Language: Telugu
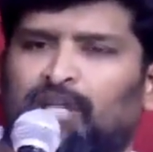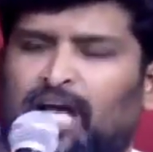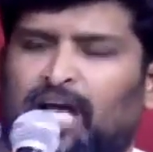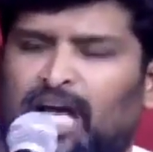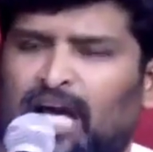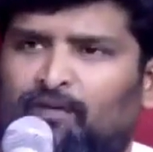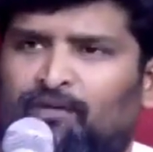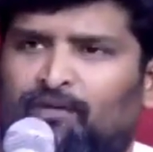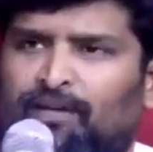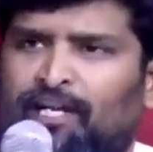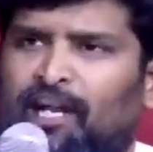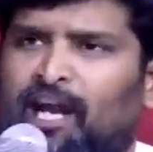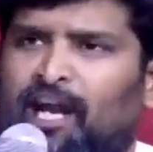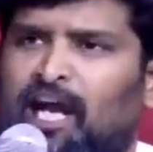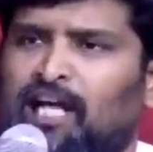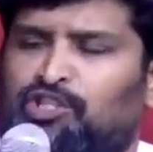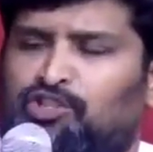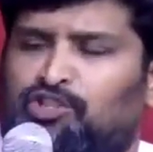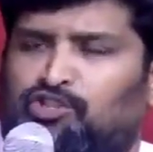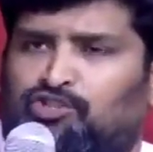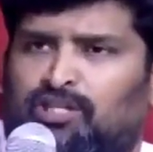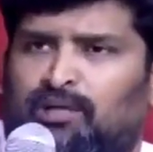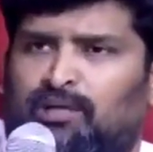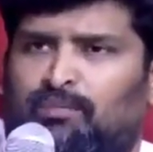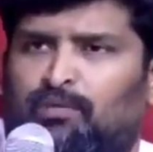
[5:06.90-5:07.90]
దేవుని
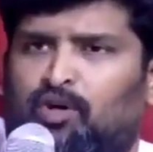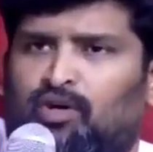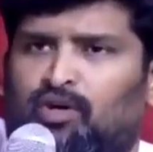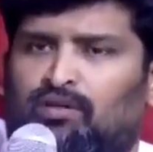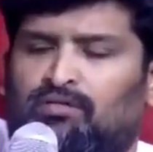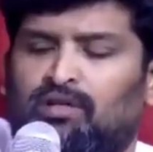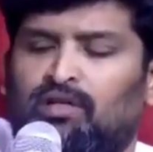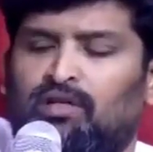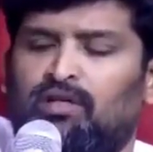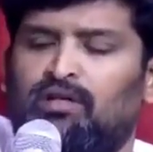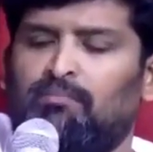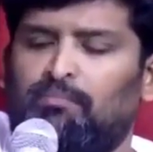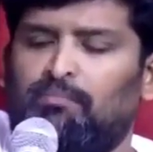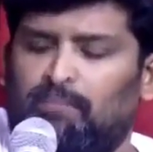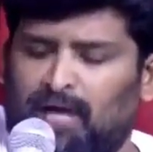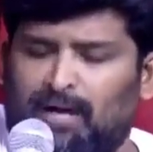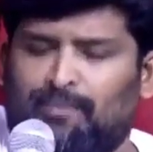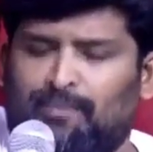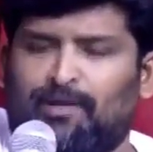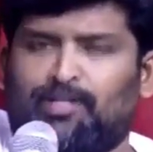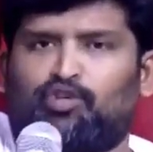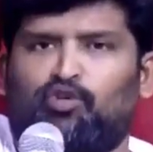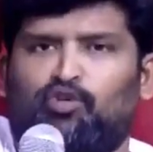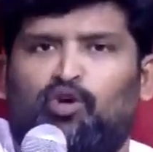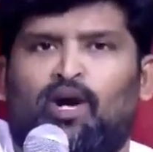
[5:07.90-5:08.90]
రాజ్యము
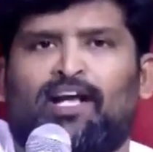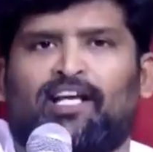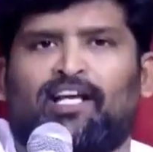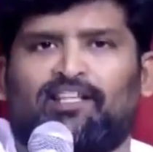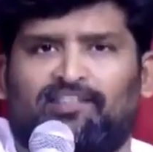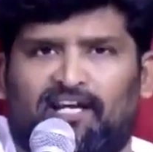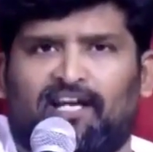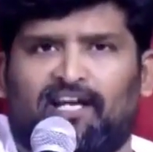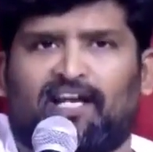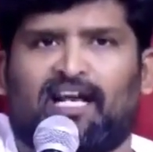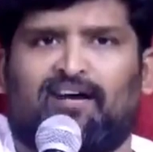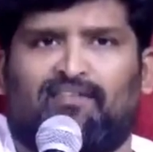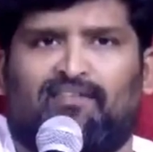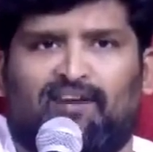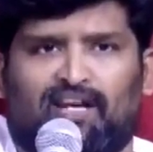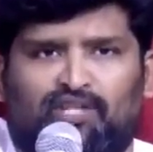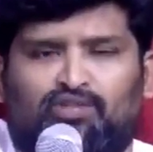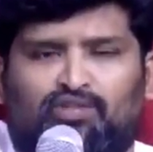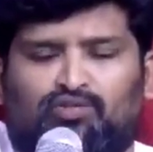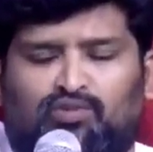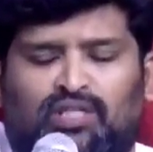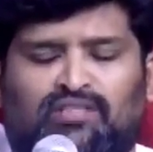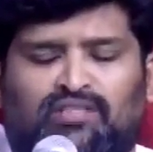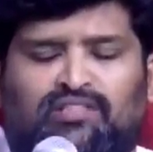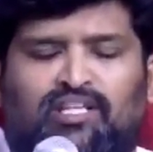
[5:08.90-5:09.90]
మన మధ్యలోనికి దిగి
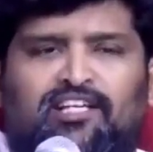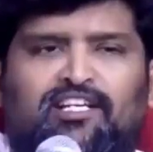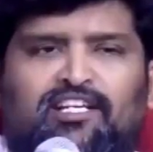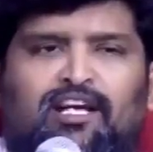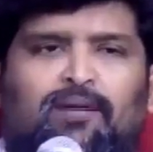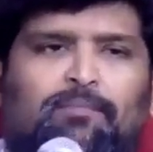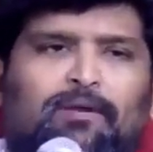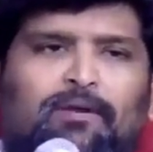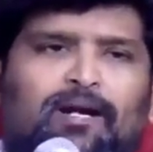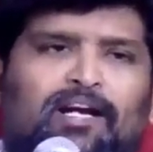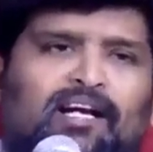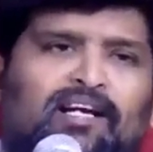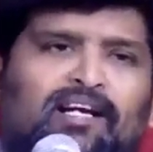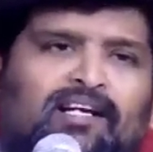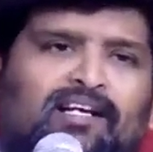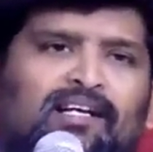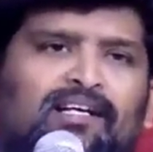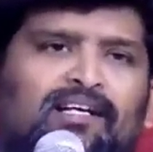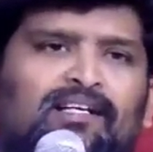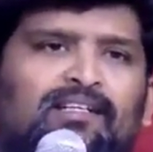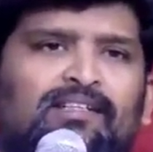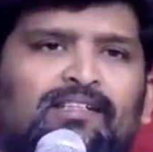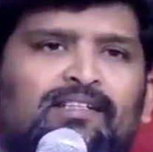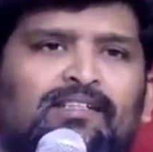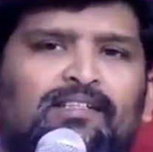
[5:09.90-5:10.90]
రావాలి స్తోత్రం చెప్పండి
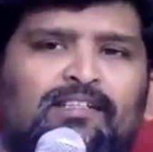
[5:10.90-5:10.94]
గట్టిగా